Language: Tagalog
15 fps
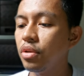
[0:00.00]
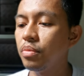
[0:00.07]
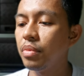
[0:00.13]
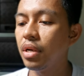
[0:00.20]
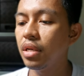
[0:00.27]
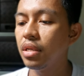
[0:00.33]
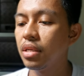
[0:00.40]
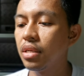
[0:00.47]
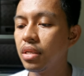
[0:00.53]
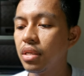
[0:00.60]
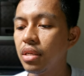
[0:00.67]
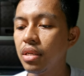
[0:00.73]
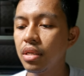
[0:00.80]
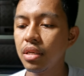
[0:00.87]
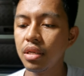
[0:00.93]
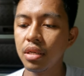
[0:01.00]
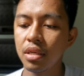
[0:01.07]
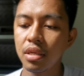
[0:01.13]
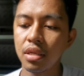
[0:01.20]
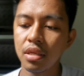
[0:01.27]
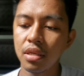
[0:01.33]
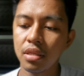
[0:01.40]
nyo ba?
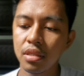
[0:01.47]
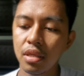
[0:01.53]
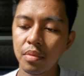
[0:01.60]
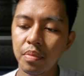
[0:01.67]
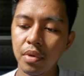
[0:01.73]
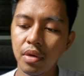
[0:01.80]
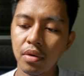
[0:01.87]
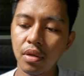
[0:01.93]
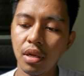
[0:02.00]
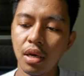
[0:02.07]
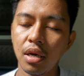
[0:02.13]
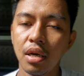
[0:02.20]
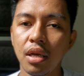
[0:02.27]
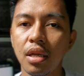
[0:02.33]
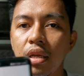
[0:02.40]
Tapan ko lang.